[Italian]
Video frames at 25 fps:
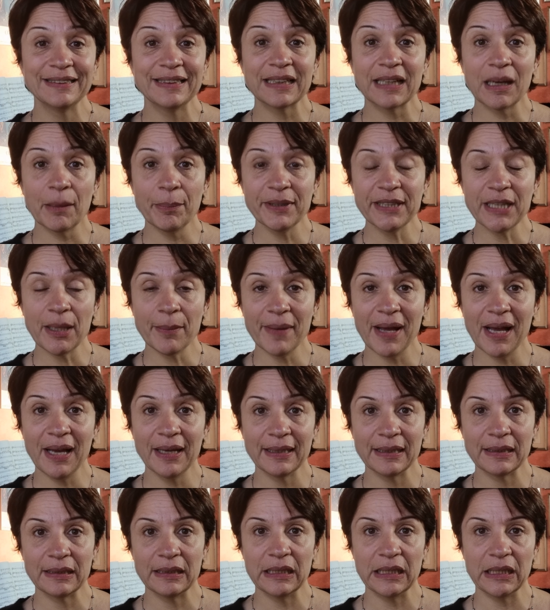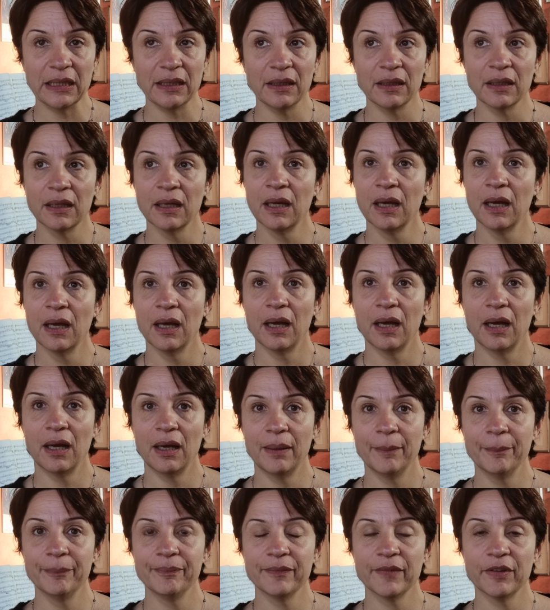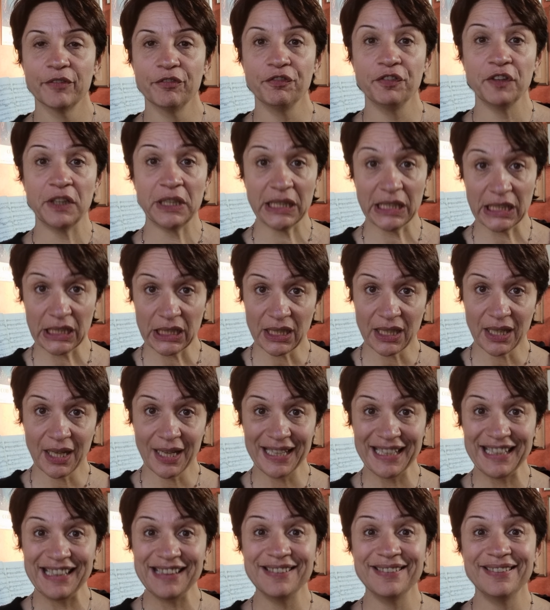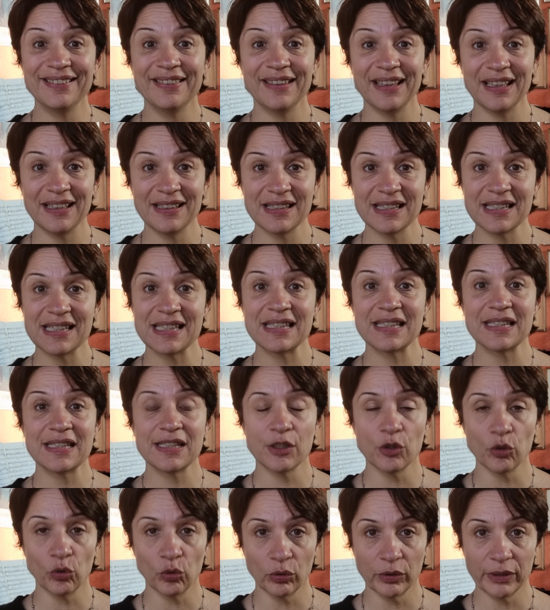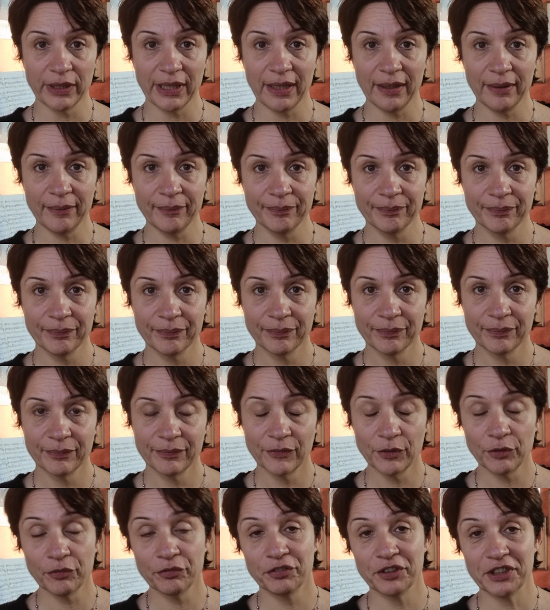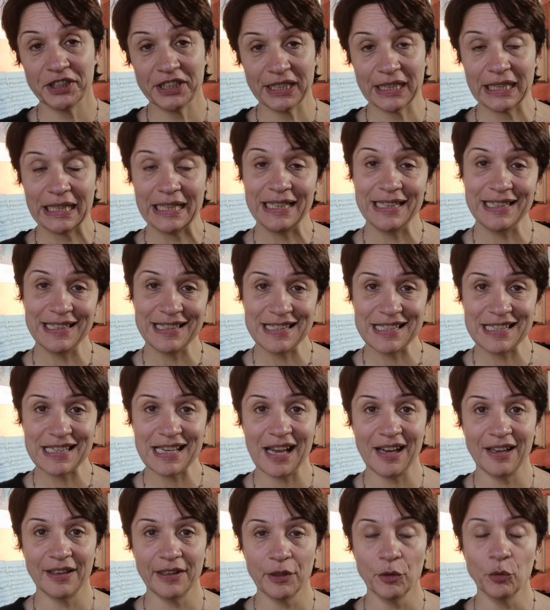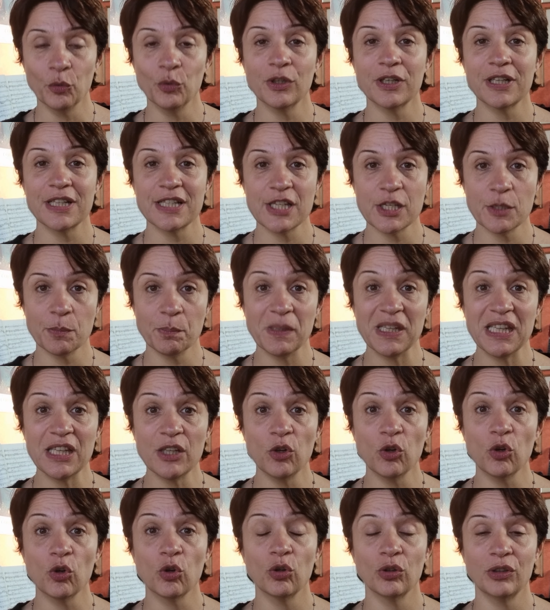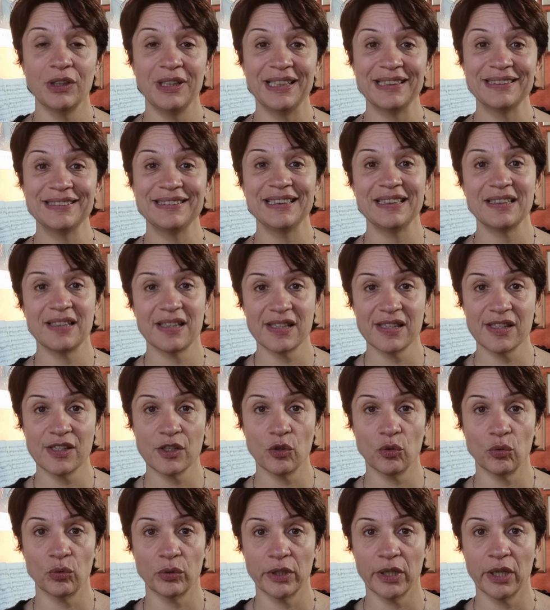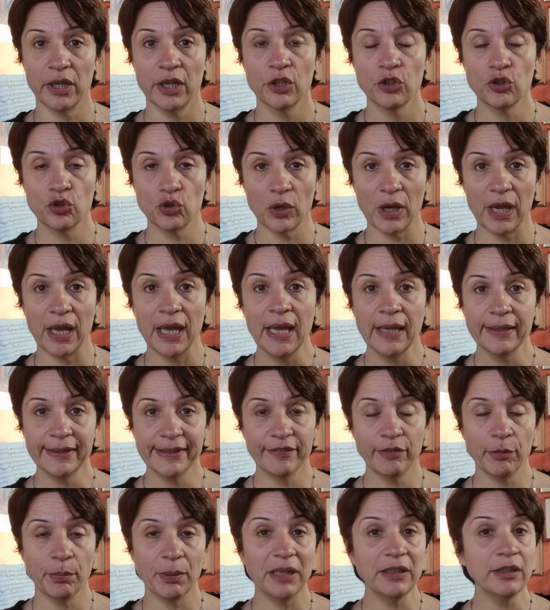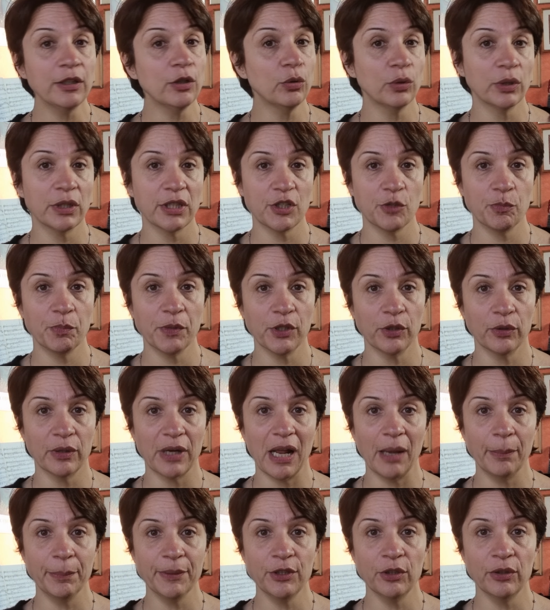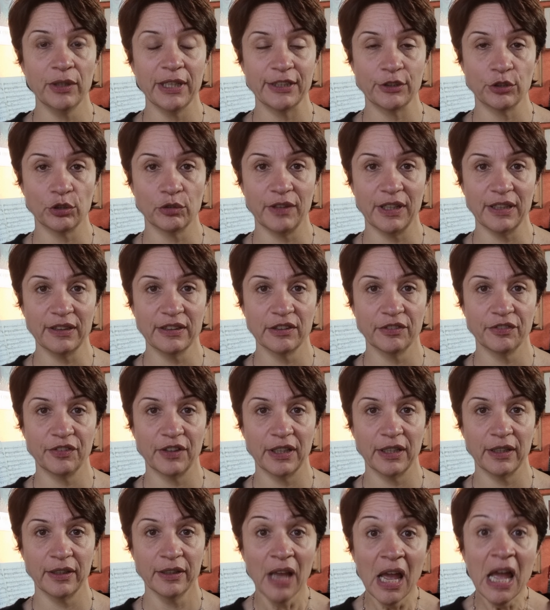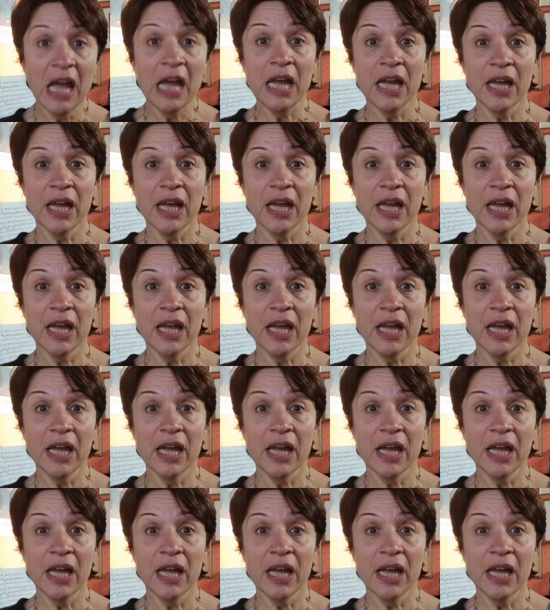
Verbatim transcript: Ti capita mai di um, finire in tensione? Non finire, iniziare un respiro con la tensione. Cioè, devi prendere un respiro rapido e trovarti a fare